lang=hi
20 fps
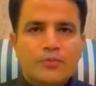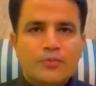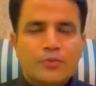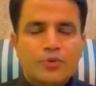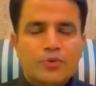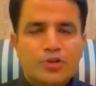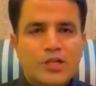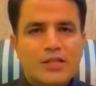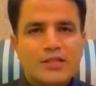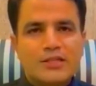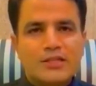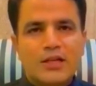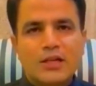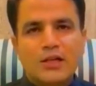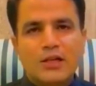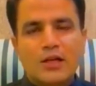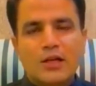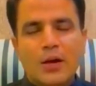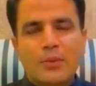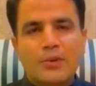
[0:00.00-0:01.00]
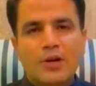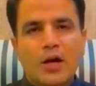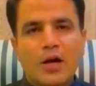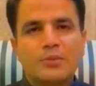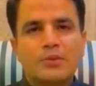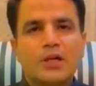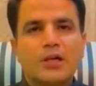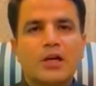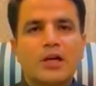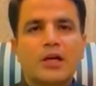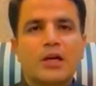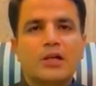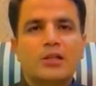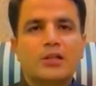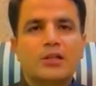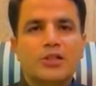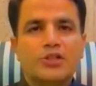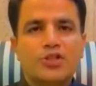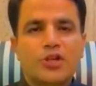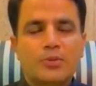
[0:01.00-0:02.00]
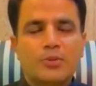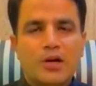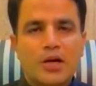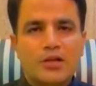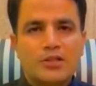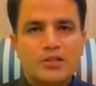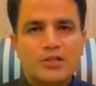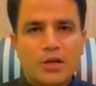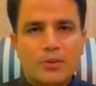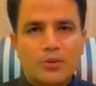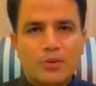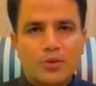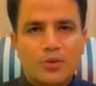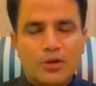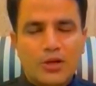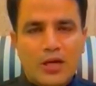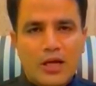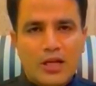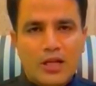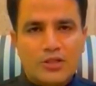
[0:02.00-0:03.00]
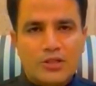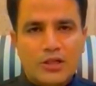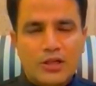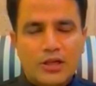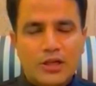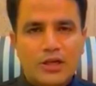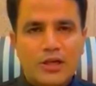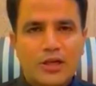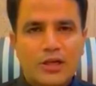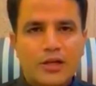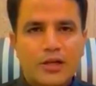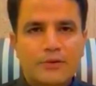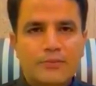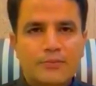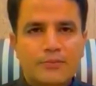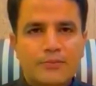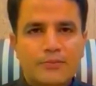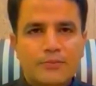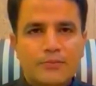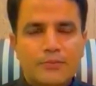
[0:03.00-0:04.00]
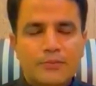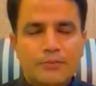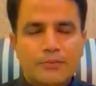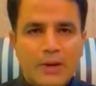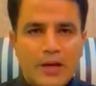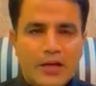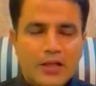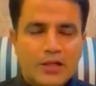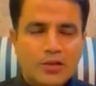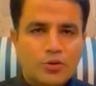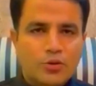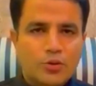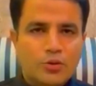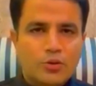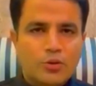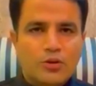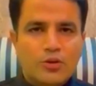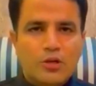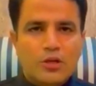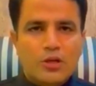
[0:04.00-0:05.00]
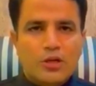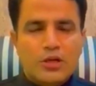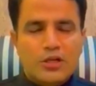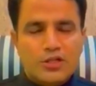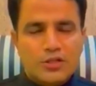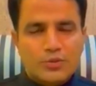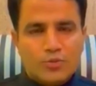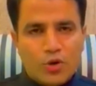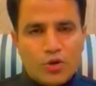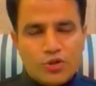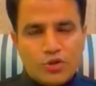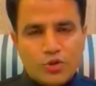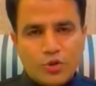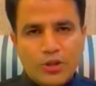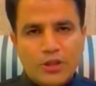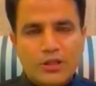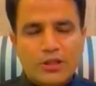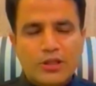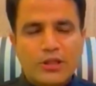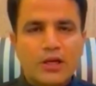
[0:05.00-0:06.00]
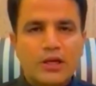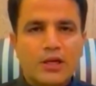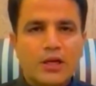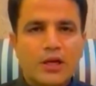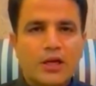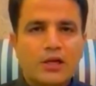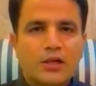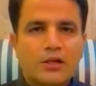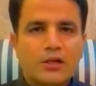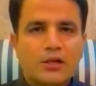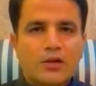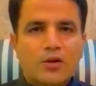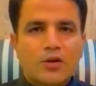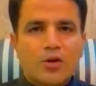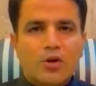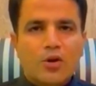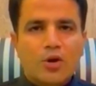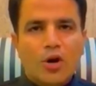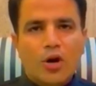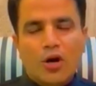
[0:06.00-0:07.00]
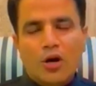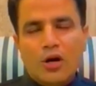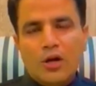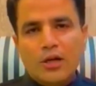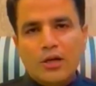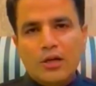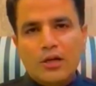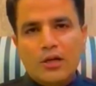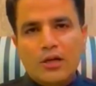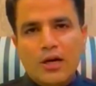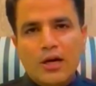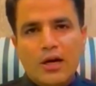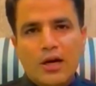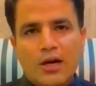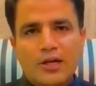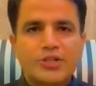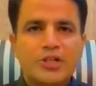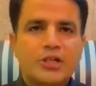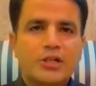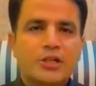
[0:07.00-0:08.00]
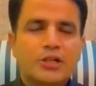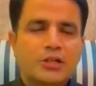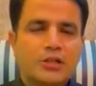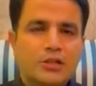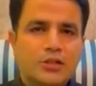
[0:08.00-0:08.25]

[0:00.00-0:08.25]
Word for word: मुसलसल हम रबता कर रहे थे जब खान साहब को अडयाला जेल ले गए पहले तो रिस्पॉन्स कोई नहीं दिया गया और अर्जेंट